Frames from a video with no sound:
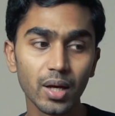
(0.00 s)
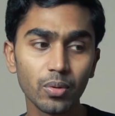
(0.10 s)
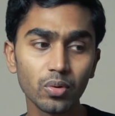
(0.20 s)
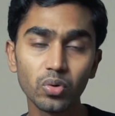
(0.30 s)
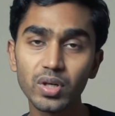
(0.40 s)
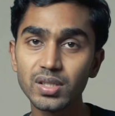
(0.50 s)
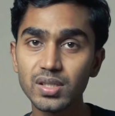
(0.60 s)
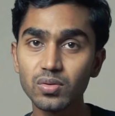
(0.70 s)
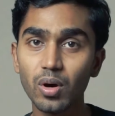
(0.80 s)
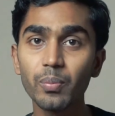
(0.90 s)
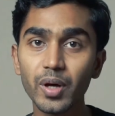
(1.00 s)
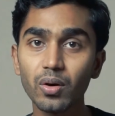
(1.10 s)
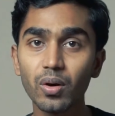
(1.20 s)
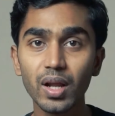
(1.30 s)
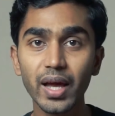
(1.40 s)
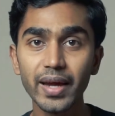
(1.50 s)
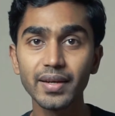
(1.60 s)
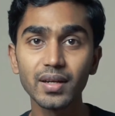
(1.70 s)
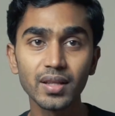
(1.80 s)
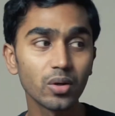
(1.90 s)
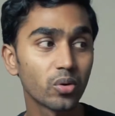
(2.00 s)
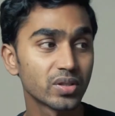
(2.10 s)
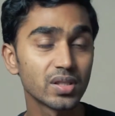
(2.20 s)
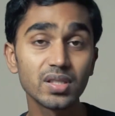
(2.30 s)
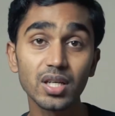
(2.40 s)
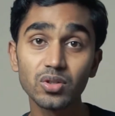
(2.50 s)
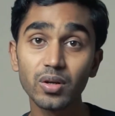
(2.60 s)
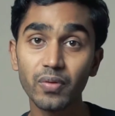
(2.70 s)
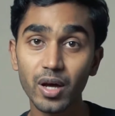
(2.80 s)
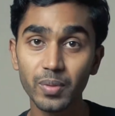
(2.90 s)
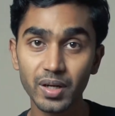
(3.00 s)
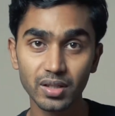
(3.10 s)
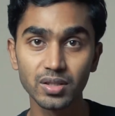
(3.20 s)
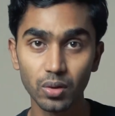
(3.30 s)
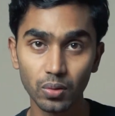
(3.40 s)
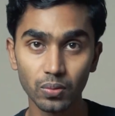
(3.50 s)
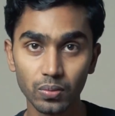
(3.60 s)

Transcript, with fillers: এবং দুইটা সিরিজ কম্পেয়ার করলে এইটার থেকে ওই সিরিজটা আসলে ফার বেটার ছিল